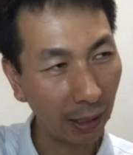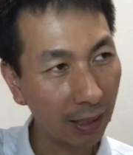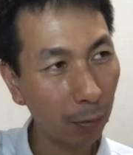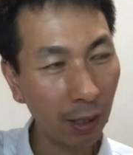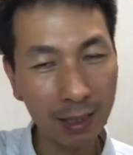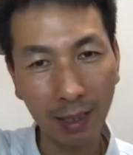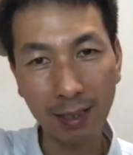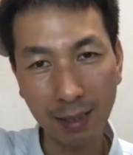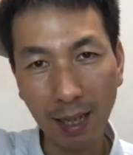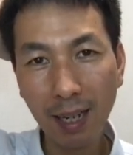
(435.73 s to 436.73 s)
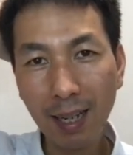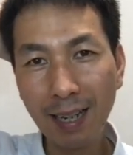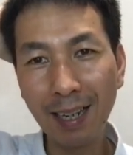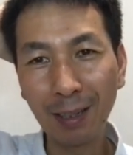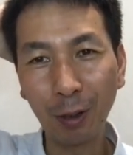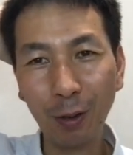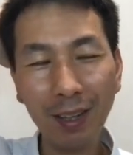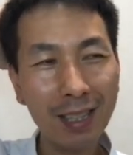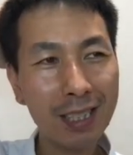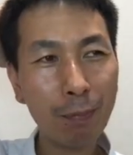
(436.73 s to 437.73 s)
何でもないんじゃないですね。
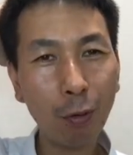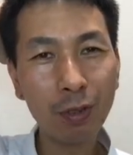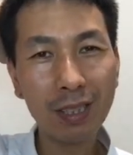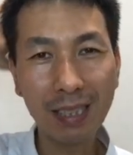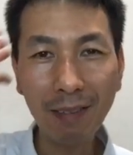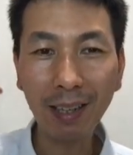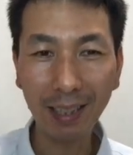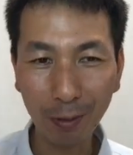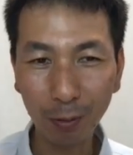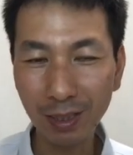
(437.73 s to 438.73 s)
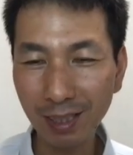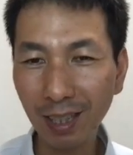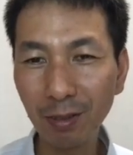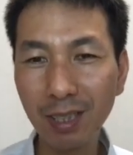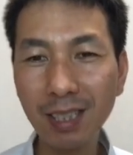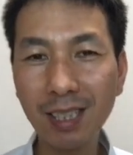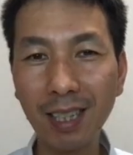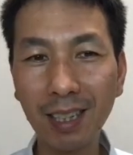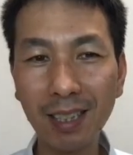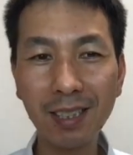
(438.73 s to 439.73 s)
スポーツではない本ですね。人
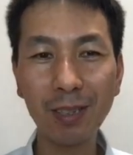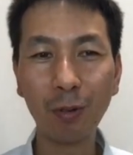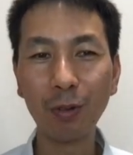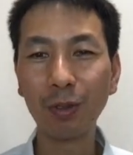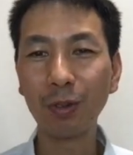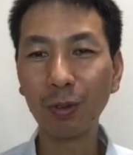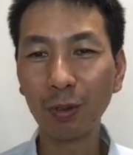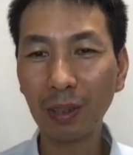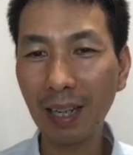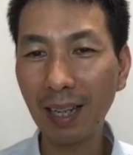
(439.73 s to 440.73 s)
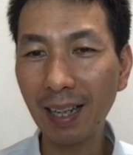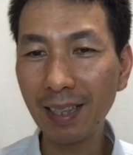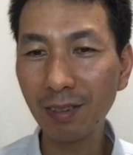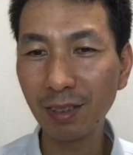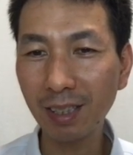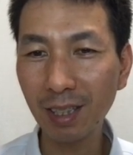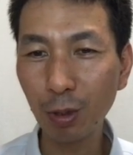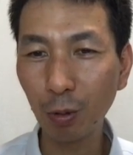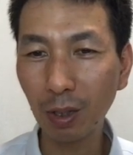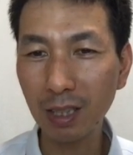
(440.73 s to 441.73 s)
生に関する本ということで、いくつか
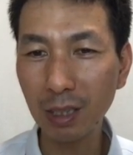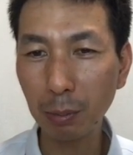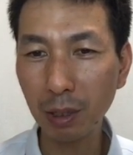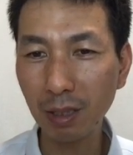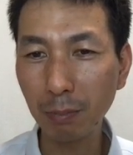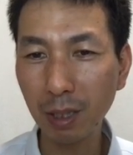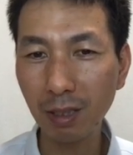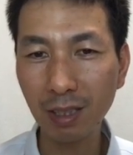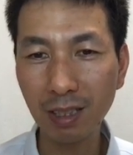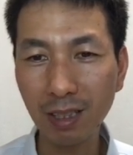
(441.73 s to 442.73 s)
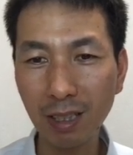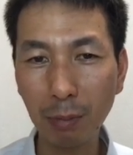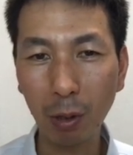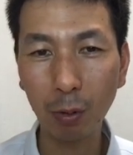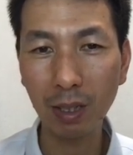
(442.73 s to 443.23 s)
紹介します。まず1冊目はこ